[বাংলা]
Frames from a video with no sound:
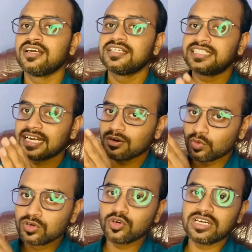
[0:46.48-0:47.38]
যারা
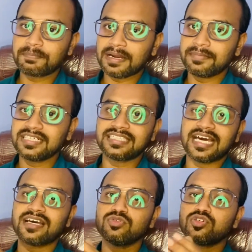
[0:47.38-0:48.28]
অন্য ডিপার্টমেন্ট
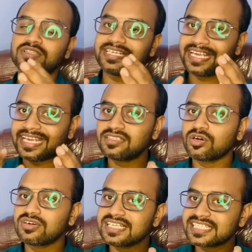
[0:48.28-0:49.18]
তারাও যদি এই
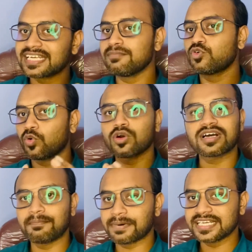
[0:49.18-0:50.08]
ধরনের সেম কোর
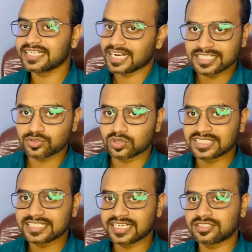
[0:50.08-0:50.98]
কোম্পানিতে কাজ
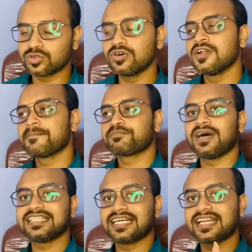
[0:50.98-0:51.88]
করতে চাইছো
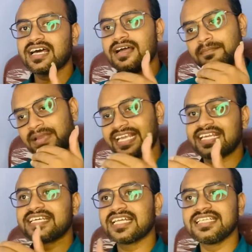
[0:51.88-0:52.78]
বা যারা
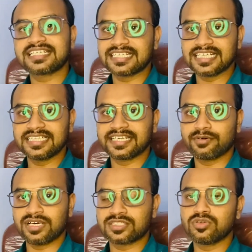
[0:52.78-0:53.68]
মেকানিক্যাল ইলেকট্রিক্যাল
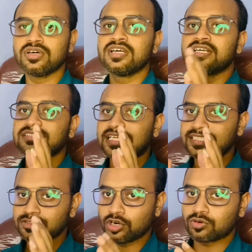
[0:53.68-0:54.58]
থেকেও আছো
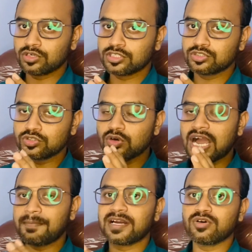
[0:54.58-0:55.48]
তাদের সকলের জন্য
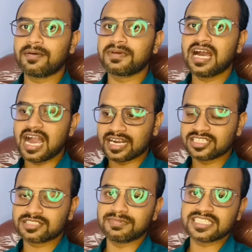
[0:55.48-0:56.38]
আবারও আমরা
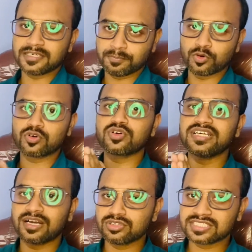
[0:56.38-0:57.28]
আগস্ট মাসের পনেরোই
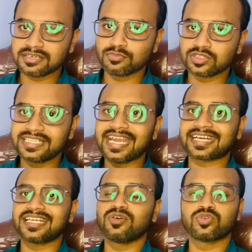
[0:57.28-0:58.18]
আগস্টের মধ্যে
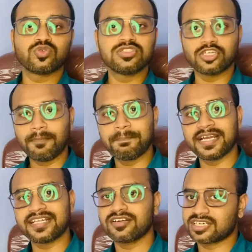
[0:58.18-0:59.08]
একটা নতুন জব
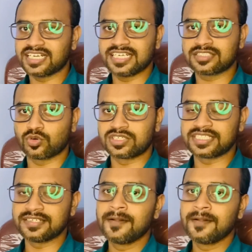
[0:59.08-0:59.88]
ফেয়ারের অর্গানাইজ করছি